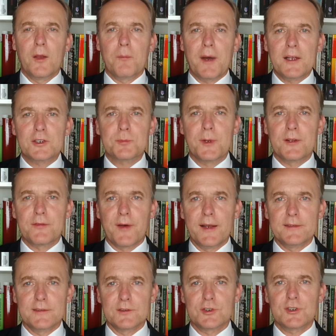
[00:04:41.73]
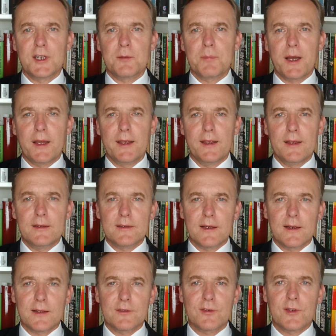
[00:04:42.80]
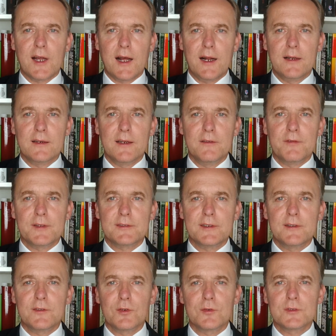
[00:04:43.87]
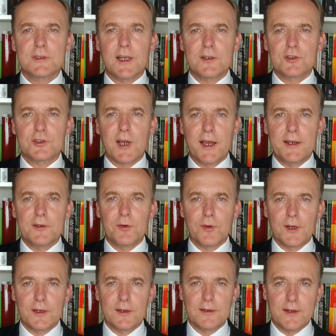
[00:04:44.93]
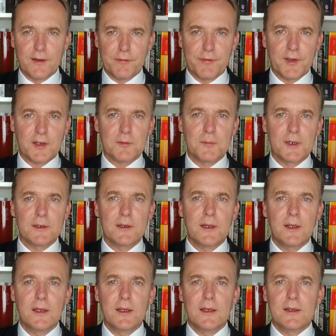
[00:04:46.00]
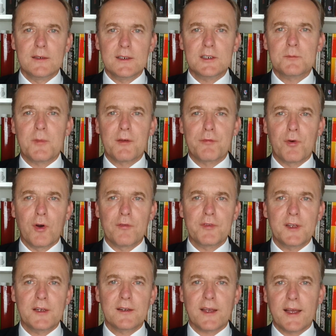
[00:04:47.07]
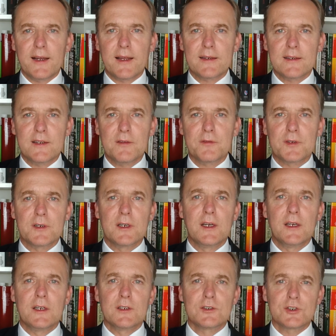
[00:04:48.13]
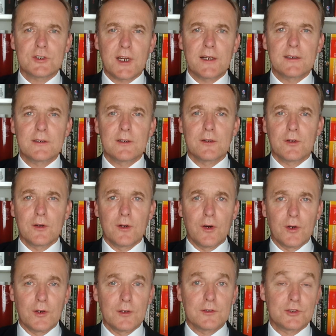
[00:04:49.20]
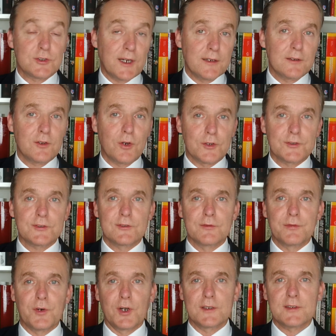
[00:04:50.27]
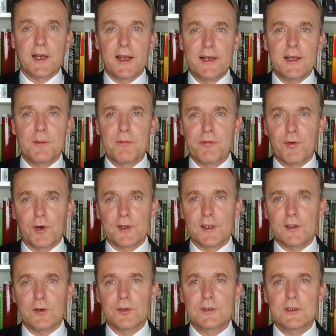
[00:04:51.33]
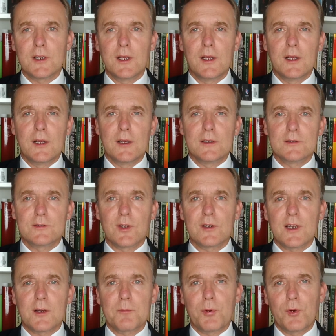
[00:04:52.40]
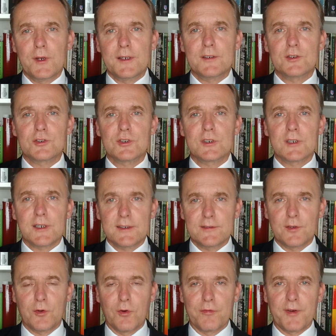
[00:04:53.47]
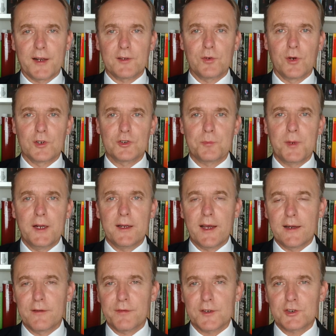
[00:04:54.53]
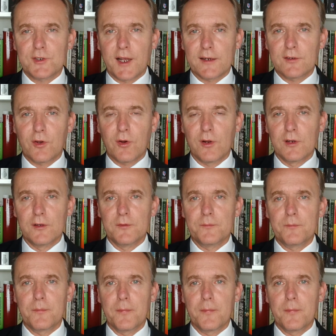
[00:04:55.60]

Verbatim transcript: Beispielsweise stehen bei internationalen Investitionsentscheidungen der Firmen nicht mehr vorwiegend relative Stand Standkostenvorteile im Vordergrund, sondern politische Risikofaktoren spielen eine verstärkte Rolle.